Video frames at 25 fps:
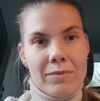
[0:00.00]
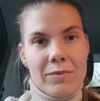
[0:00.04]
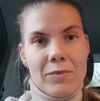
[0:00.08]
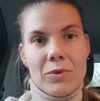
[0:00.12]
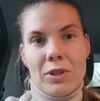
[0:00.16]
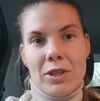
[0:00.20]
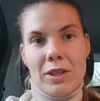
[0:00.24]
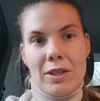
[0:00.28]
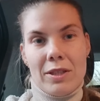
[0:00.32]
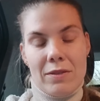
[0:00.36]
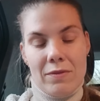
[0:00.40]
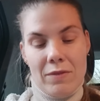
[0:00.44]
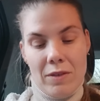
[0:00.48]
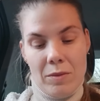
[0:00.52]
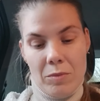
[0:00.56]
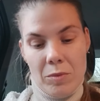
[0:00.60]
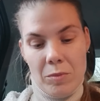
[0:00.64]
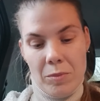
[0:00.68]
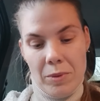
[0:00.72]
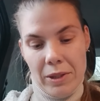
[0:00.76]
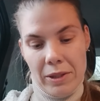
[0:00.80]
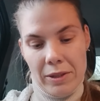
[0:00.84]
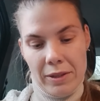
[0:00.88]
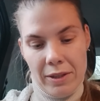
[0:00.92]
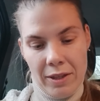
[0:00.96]
Вот я с вами
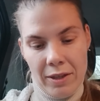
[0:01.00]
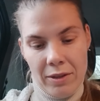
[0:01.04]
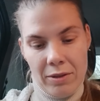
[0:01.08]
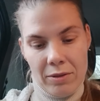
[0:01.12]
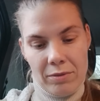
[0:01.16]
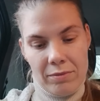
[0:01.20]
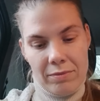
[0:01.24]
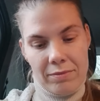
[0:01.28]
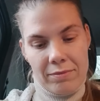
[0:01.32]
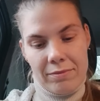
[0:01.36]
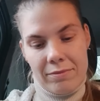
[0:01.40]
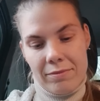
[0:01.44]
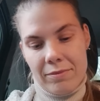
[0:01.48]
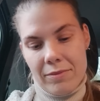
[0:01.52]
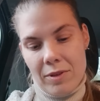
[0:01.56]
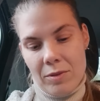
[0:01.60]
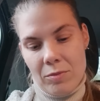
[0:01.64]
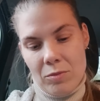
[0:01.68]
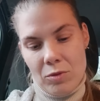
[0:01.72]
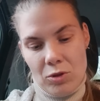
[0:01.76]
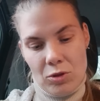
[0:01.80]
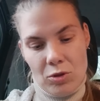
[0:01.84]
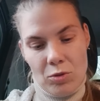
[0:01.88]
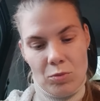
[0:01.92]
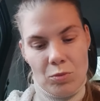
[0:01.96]
болтаю, а
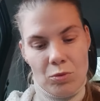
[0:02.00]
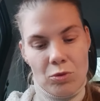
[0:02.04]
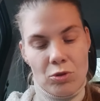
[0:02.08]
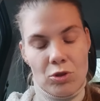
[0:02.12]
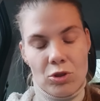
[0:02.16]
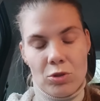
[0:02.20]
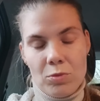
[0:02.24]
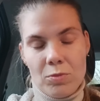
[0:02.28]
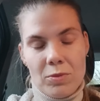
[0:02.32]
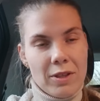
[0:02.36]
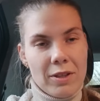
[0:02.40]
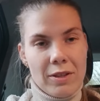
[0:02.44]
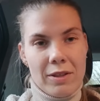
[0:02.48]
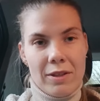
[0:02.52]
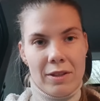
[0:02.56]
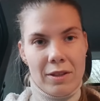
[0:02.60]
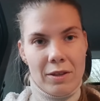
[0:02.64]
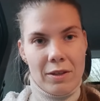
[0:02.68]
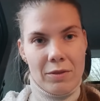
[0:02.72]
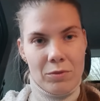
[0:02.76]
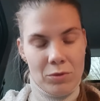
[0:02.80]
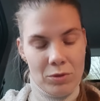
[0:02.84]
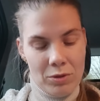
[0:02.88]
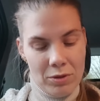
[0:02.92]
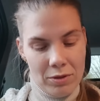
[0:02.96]
между прочим, ни
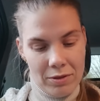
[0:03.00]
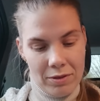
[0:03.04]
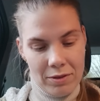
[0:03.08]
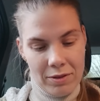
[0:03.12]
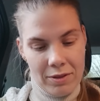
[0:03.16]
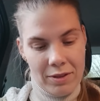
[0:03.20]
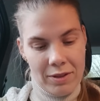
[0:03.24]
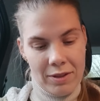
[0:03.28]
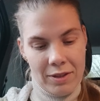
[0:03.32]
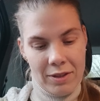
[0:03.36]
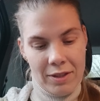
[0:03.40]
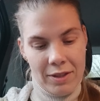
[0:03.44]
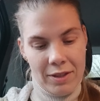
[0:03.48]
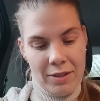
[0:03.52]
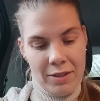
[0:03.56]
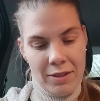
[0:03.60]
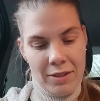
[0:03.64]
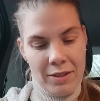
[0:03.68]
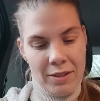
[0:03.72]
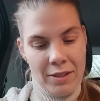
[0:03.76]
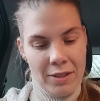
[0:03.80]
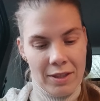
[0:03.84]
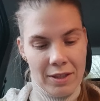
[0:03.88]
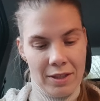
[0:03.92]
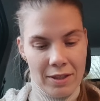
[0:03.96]
одного,
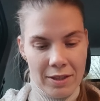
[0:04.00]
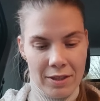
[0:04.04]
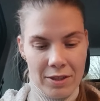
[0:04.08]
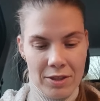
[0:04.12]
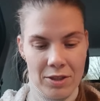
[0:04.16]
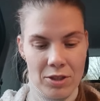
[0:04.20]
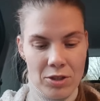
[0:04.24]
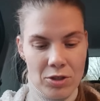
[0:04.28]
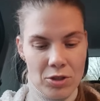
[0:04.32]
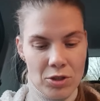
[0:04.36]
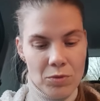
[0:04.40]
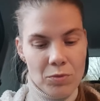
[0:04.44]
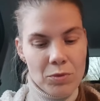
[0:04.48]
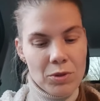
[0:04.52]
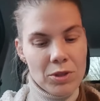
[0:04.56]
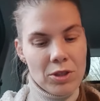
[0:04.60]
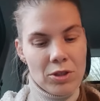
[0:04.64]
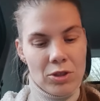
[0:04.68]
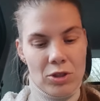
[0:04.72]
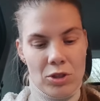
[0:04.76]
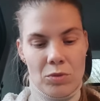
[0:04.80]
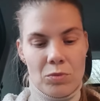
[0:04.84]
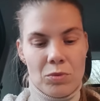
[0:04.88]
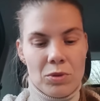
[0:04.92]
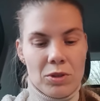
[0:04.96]
ни, ничего,
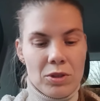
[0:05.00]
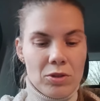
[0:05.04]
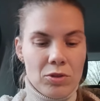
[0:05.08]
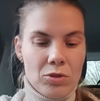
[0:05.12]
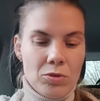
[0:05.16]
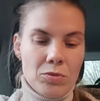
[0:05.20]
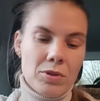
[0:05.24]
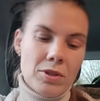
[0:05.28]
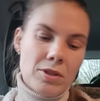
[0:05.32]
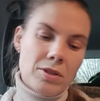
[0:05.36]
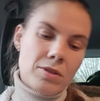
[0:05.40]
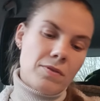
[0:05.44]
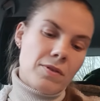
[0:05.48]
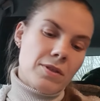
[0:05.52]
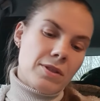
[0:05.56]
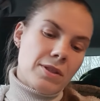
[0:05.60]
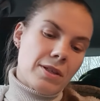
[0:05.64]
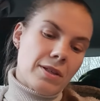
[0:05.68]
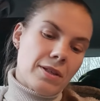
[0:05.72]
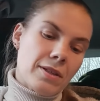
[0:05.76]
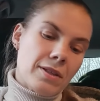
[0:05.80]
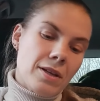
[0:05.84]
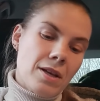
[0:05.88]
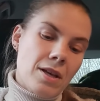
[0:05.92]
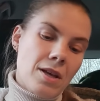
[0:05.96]
ничего, ничего не
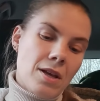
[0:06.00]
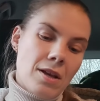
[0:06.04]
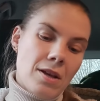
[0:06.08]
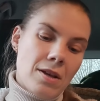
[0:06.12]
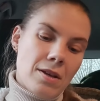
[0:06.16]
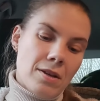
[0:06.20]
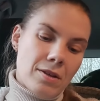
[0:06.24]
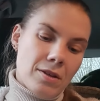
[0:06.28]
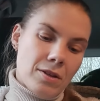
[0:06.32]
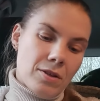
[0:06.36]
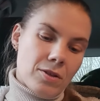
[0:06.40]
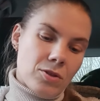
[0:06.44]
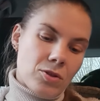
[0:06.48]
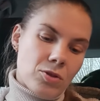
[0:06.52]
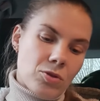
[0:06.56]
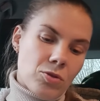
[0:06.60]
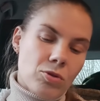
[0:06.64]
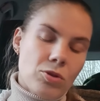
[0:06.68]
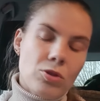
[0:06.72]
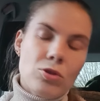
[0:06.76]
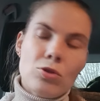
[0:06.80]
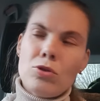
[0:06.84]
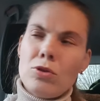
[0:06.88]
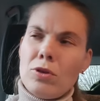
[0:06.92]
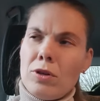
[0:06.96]
связала. А,
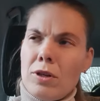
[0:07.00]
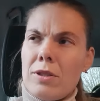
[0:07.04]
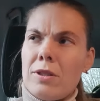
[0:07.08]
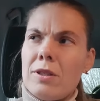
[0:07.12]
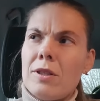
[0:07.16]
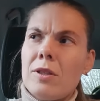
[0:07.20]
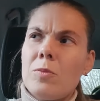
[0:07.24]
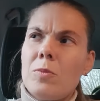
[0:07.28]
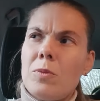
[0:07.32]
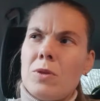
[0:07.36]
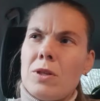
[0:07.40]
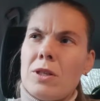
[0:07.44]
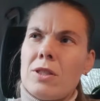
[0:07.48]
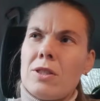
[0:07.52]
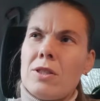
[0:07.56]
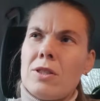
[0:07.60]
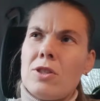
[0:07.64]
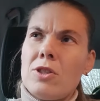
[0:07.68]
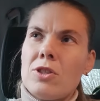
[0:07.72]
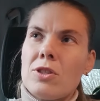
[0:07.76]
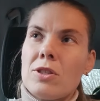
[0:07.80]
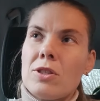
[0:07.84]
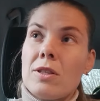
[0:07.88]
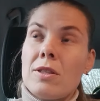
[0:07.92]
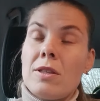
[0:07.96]
что-то еще хотела про
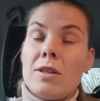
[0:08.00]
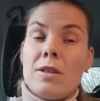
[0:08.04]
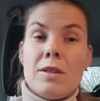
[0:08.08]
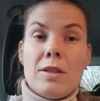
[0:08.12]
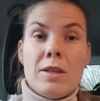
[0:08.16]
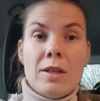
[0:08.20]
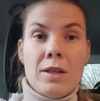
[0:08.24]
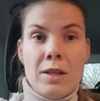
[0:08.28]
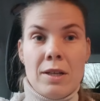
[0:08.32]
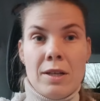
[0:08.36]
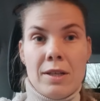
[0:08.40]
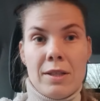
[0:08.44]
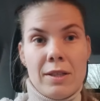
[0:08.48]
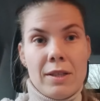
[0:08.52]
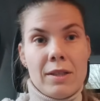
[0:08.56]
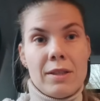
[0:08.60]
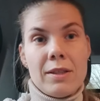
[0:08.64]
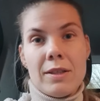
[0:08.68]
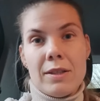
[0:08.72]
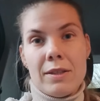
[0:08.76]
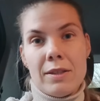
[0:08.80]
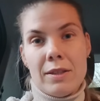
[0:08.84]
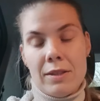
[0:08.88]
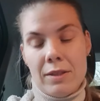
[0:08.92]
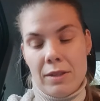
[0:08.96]
стич сказать. Да, да,
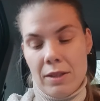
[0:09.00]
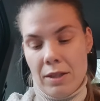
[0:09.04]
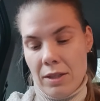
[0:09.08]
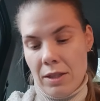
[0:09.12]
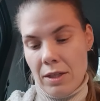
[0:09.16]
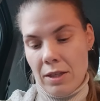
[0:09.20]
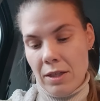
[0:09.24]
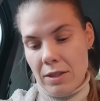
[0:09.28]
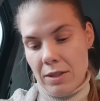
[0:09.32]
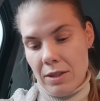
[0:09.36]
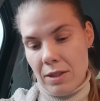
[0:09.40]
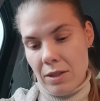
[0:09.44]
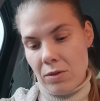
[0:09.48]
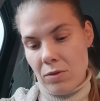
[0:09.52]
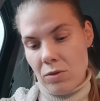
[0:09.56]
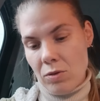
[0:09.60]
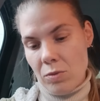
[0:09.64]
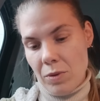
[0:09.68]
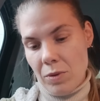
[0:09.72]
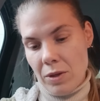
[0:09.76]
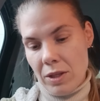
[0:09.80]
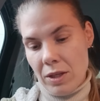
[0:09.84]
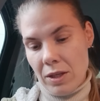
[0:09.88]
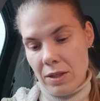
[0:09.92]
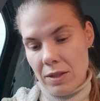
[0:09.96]
да, да, да, есть такое
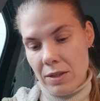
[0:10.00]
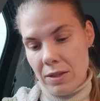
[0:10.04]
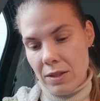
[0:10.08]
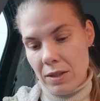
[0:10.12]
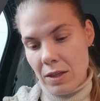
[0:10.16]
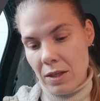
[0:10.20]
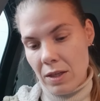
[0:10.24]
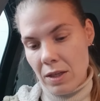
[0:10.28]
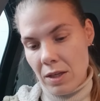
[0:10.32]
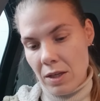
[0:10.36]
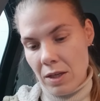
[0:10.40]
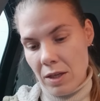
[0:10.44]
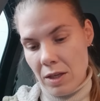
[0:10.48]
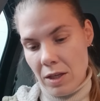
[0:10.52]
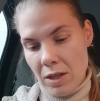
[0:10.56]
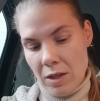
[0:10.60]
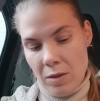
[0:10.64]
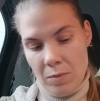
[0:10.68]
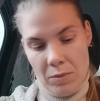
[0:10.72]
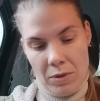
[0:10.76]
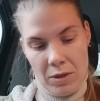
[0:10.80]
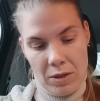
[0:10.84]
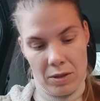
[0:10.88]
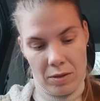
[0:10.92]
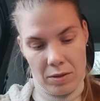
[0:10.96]
понятие
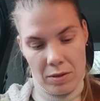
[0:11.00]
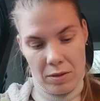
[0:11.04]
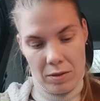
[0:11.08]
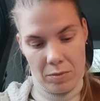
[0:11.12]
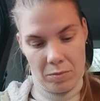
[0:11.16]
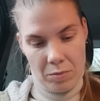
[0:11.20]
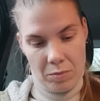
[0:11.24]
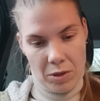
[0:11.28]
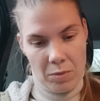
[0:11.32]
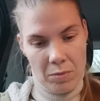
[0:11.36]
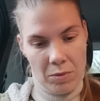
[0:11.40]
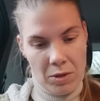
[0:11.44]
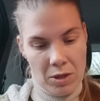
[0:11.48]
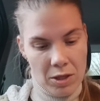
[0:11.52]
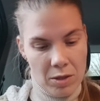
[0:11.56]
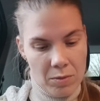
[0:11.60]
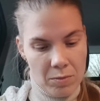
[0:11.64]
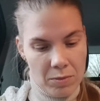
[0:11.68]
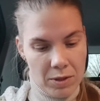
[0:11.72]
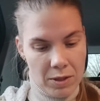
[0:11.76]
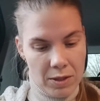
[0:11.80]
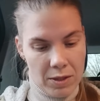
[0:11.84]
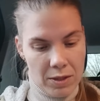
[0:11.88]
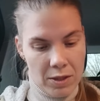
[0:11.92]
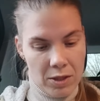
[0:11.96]
именно
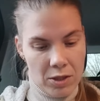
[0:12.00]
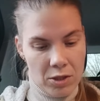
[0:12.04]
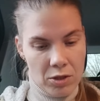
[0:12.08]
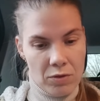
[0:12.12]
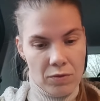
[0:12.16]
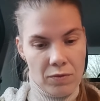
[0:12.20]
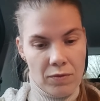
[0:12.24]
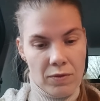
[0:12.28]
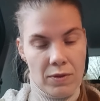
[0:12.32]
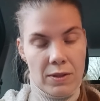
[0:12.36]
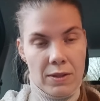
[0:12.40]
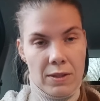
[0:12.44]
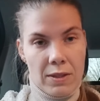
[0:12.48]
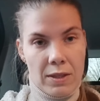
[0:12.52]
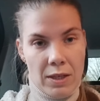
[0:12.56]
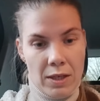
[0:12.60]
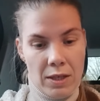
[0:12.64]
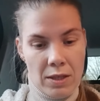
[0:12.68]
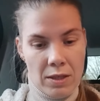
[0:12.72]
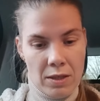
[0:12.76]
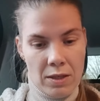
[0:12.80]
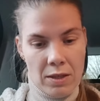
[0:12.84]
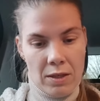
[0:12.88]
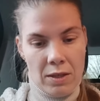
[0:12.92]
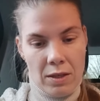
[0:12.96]
применимо стич в
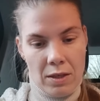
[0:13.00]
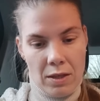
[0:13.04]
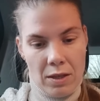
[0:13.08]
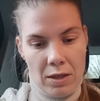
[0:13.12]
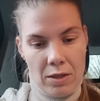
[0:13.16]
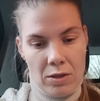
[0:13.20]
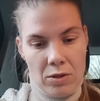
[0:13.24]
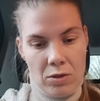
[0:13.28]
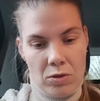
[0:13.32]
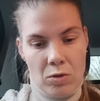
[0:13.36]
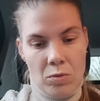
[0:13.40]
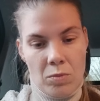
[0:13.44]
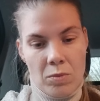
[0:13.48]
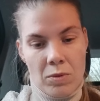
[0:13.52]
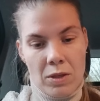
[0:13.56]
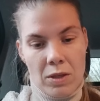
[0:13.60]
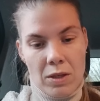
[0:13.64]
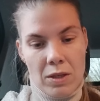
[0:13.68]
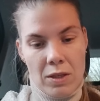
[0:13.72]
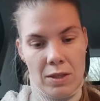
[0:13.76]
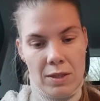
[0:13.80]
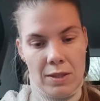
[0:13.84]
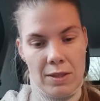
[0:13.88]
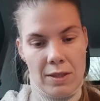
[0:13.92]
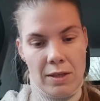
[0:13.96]
вязании, особенно
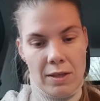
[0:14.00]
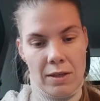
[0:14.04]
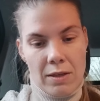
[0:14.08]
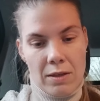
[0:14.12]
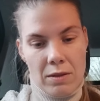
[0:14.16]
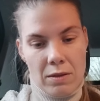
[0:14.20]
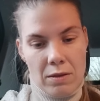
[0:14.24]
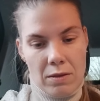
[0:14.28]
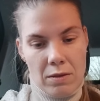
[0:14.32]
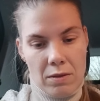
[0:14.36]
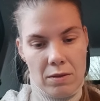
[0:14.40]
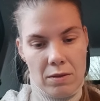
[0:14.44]
если